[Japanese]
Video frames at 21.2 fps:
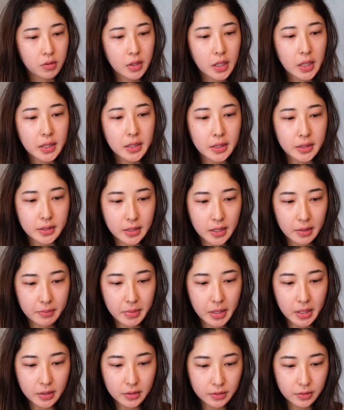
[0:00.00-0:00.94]
の間さ
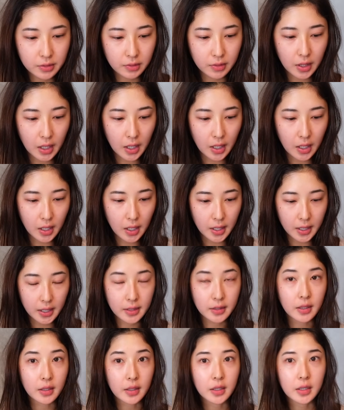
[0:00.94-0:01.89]
メイク動画あ
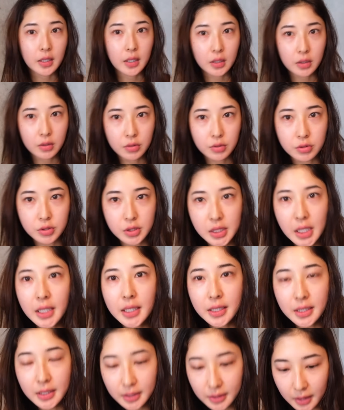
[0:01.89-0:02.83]
げたんやけど
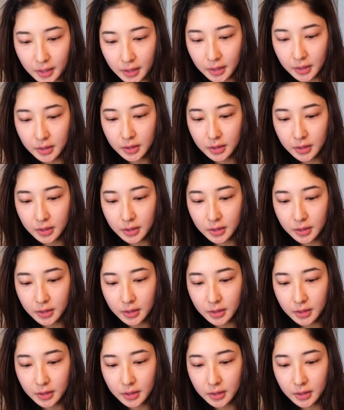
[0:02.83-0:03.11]
最近な